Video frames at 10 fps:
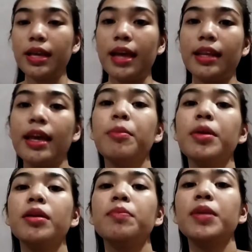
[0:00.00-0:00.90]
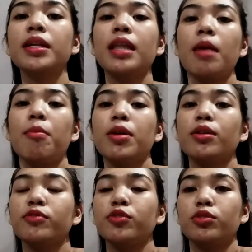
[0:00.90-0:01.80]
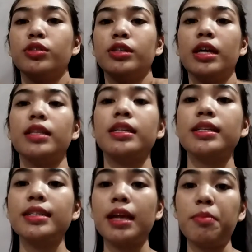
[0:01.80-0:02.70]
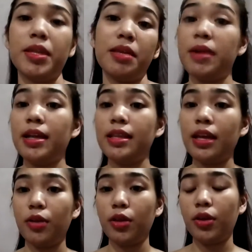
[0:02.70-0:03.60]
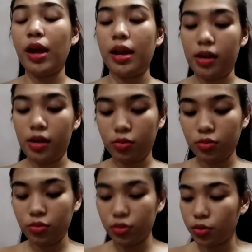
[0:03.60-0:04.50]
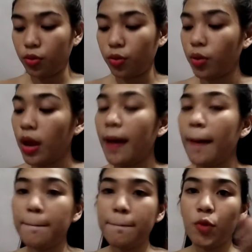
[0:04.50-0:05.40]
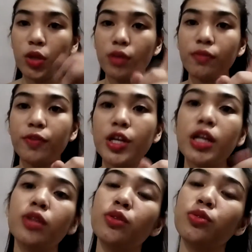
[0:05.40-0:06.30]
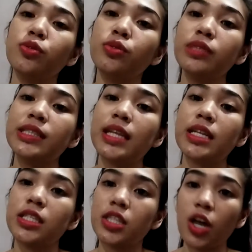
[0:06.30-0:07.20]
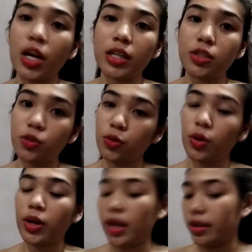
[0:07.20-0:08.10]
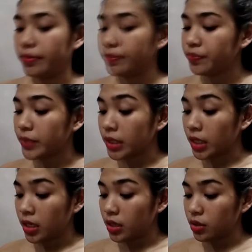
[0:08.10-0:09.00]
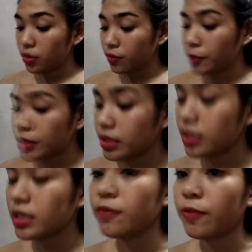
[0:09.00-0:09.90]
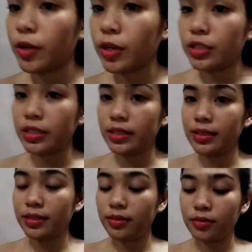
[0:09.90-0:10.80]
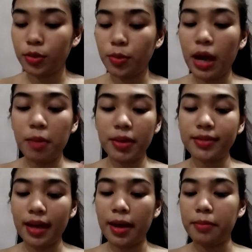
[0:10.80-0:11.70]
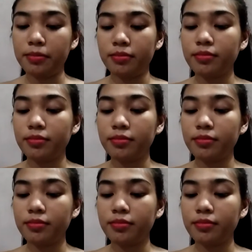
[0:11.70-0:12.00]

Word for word: yan. Kaya may pinaglalaban yung off-shoulder natin kasi nga madam nga tayo ngayon. So, without further ado, let's start the tutorial. So, first things first, yung mga madam,